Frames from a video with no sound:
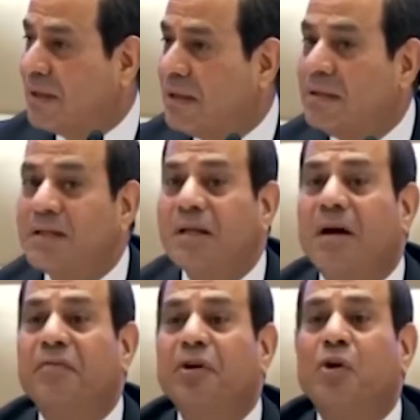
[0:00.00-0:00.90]
ده
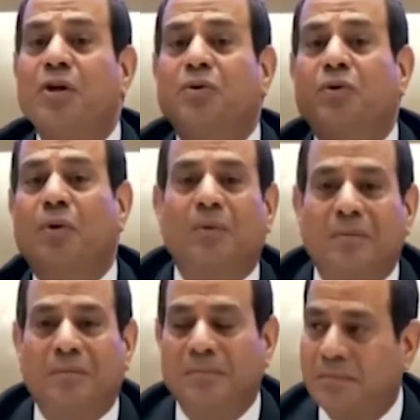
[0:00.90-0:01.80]
ثقه فيك انتوا
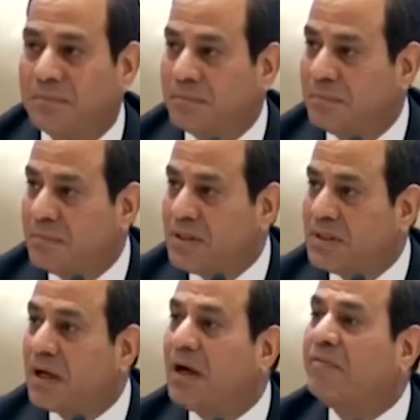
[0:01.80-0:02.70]

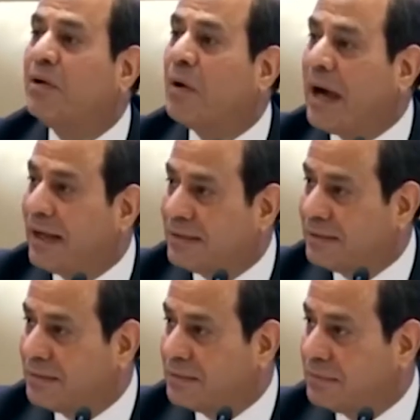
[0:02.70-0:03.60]
ثقه في الوعي
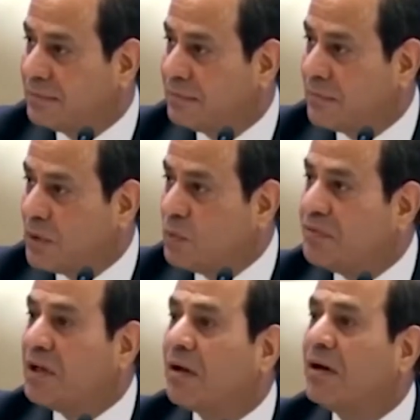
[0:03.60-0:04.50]

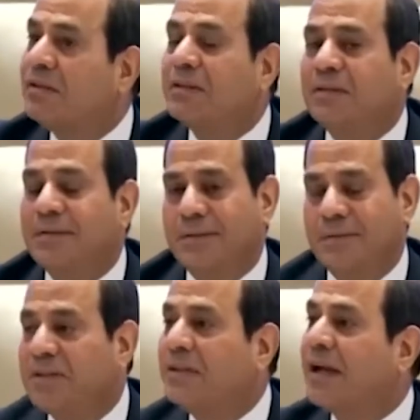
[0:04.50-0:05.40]
وفي اراده
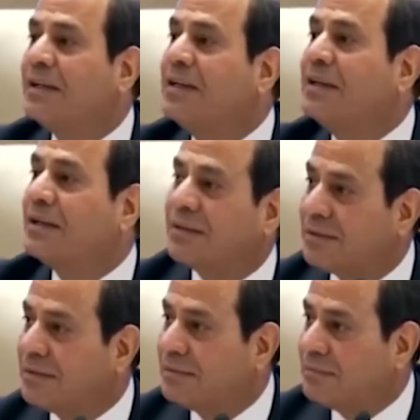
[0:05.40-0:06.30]
التغيير
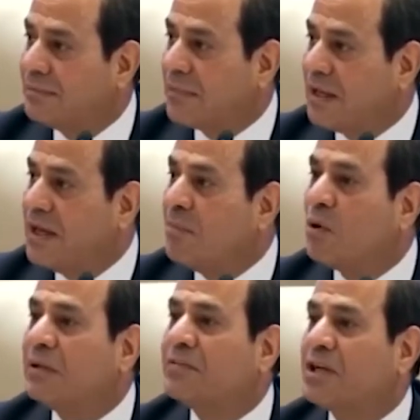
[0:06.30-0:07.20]
اللي
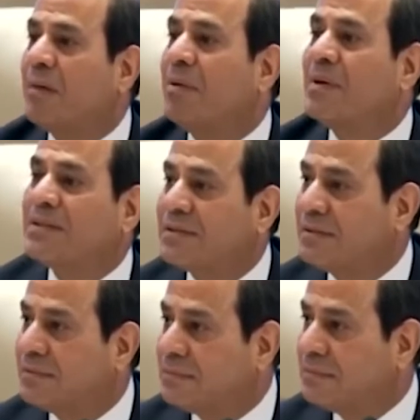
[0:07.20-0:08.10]
موجوده في شعب مصر
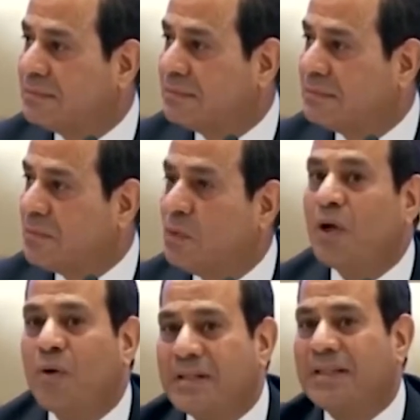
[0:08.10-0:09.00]
واللي
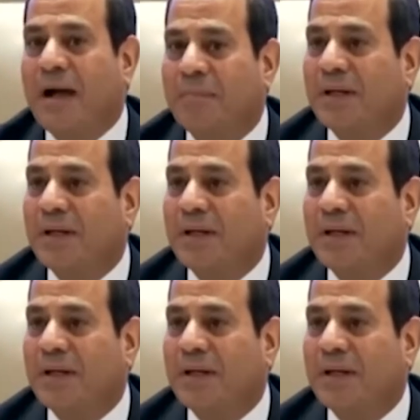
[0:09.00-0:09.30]
هو السحب